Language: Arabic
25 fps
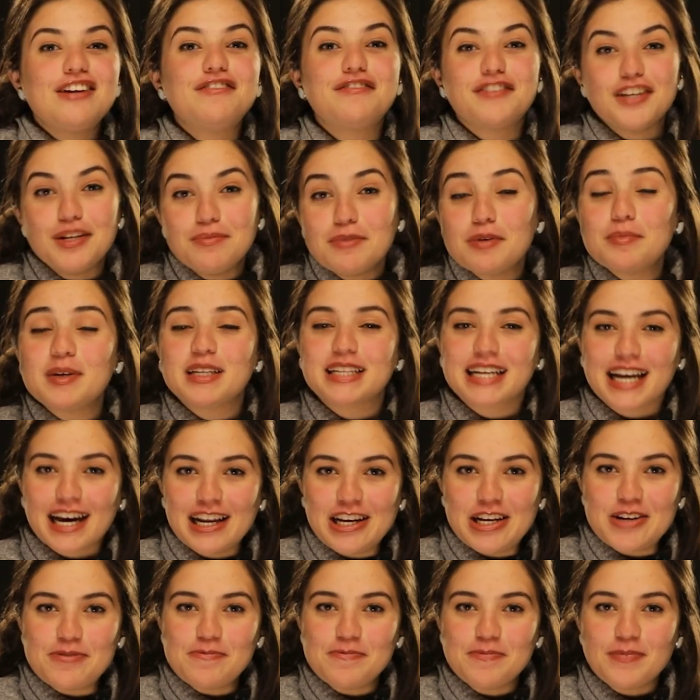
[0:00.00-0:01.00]
الفيلم
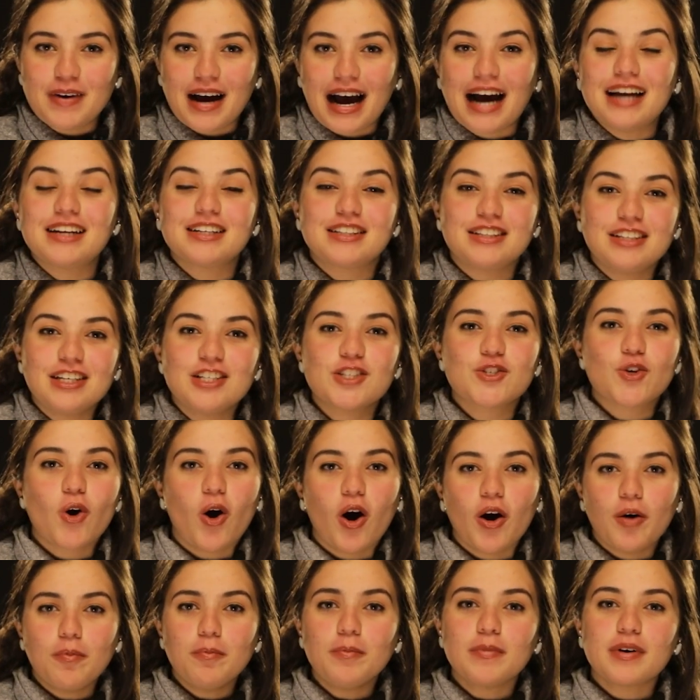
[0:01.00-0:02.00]
بيتكلم عن اتنين
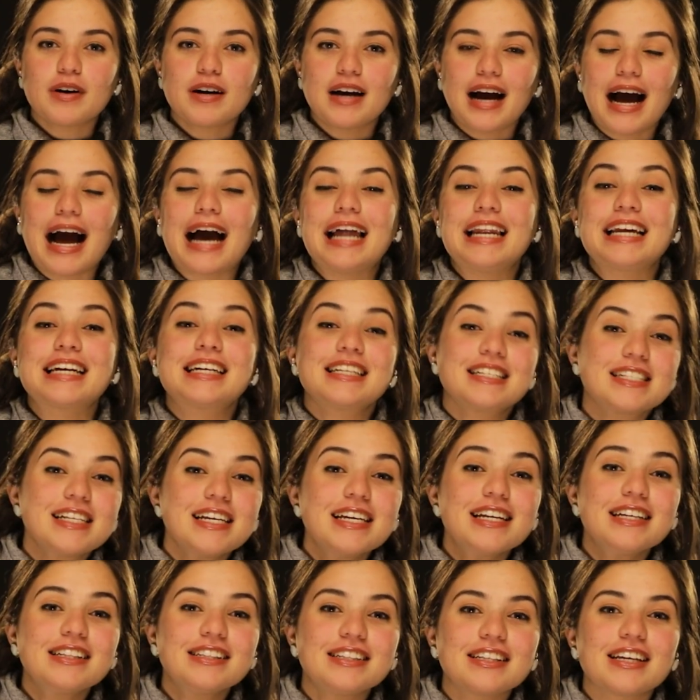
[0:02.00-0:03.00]
صحاب على
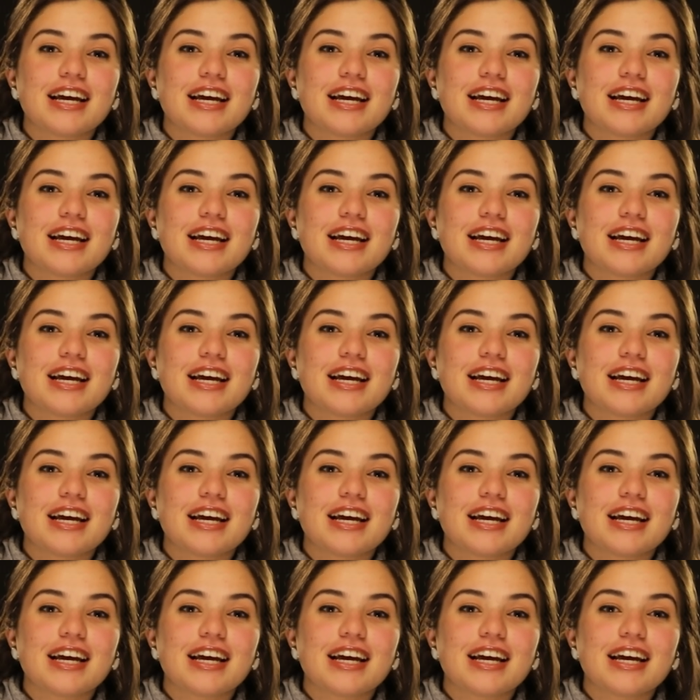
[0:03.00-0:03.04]
جزيرة